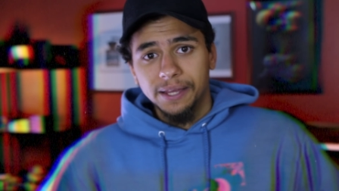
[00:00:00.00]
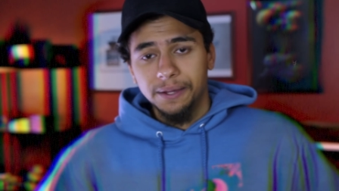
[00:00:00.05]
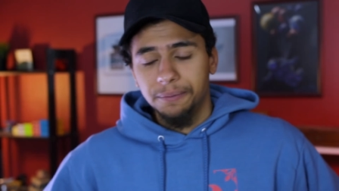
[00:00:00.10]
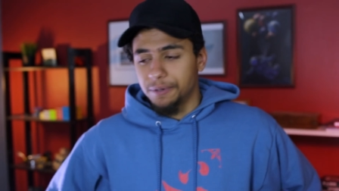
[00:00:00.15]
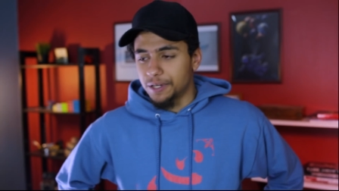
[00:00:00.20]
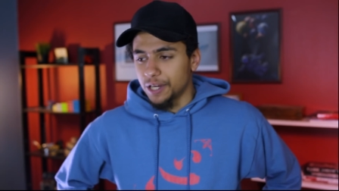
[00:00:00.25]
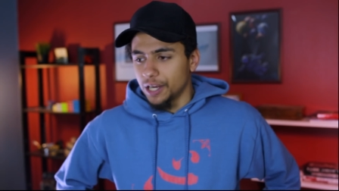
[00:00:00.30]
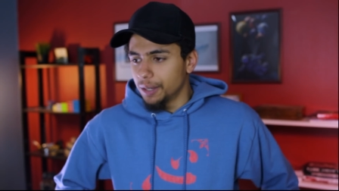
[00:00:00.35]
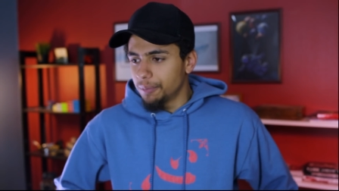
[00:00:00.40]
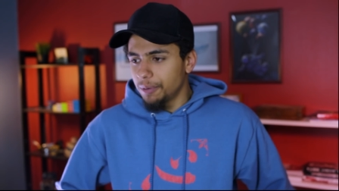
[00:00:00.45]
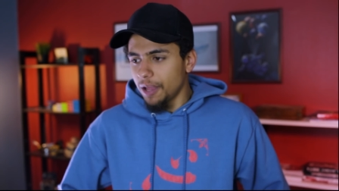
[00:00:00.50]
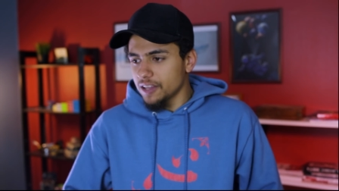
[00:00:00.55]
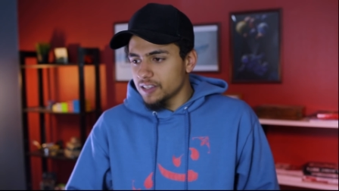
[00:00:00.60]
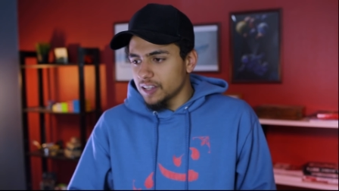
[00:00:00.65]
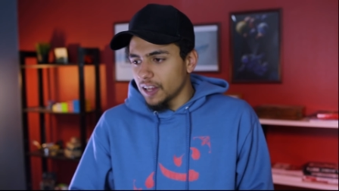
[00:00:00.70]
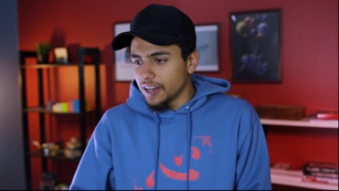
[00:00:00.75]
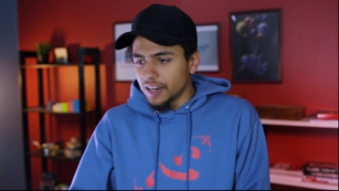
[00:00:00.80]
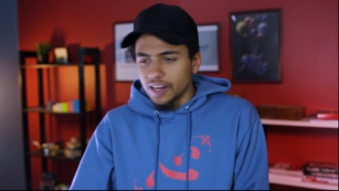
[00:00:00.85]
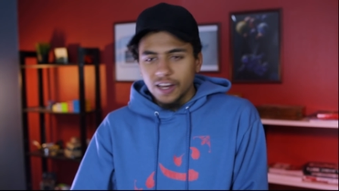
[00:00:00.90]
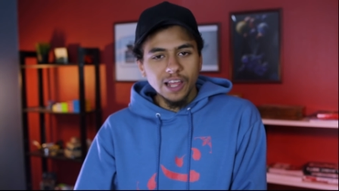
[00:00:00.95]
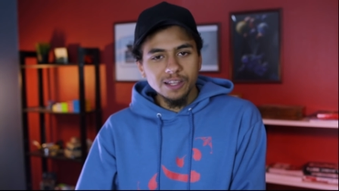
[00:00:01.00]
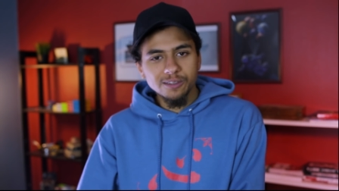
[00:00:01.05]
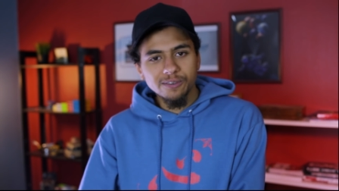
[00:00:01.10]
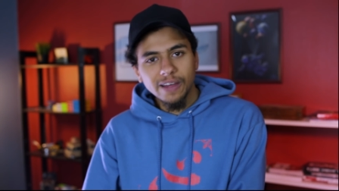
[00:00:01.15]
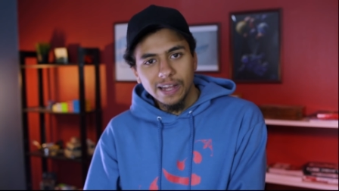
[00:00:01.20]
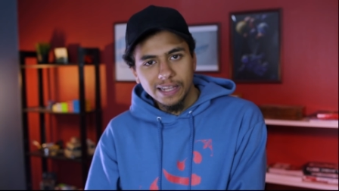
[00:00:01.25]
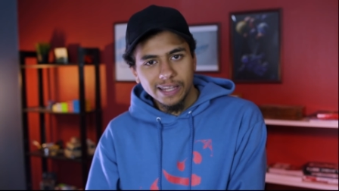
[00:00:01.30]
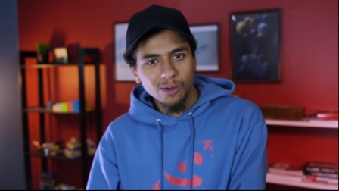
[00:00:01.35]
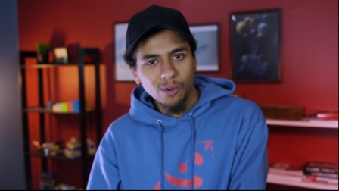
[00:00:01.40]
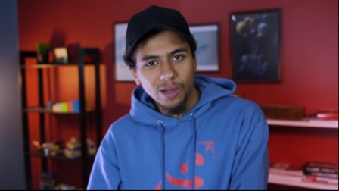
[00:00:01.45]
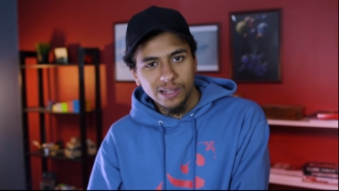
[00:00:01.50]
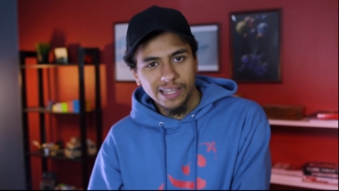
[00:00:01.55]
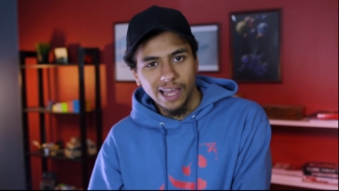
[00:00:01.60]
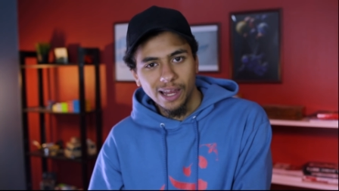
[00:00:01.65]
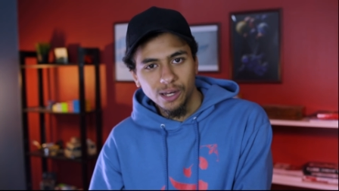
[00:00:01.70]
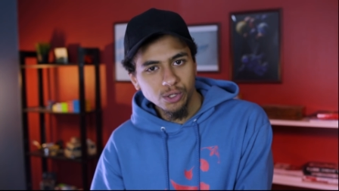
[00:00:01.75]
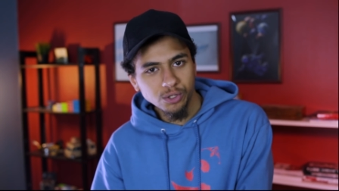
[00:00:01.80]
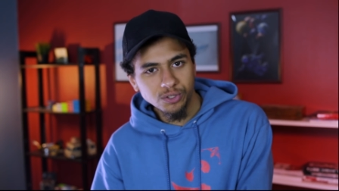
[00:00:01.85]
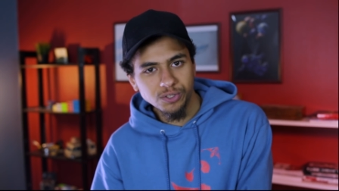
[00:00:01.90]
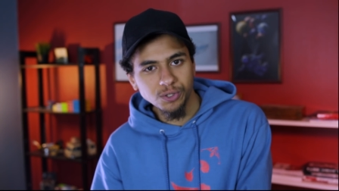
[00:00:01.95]
مش اللي بيحصل للاطفال دلوقتي
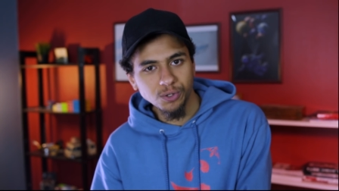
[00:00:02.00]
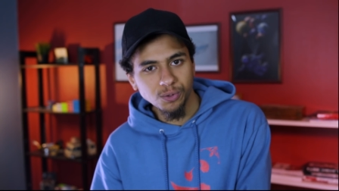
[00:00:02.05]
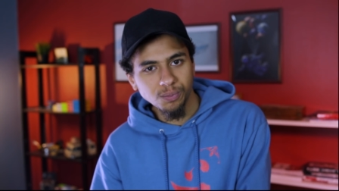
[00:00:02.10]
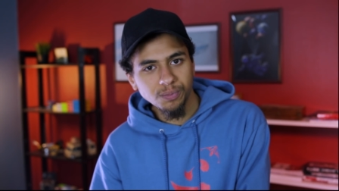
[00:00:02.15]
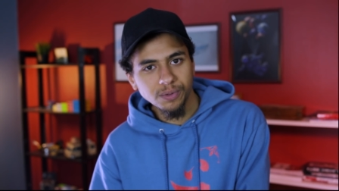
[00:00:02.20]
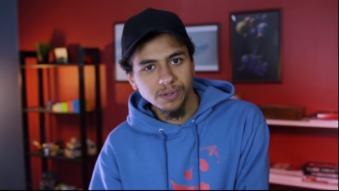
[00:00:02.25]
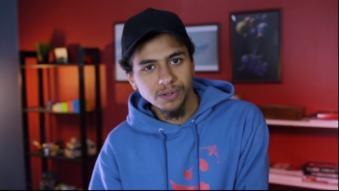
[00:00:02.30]
على اليوتيوب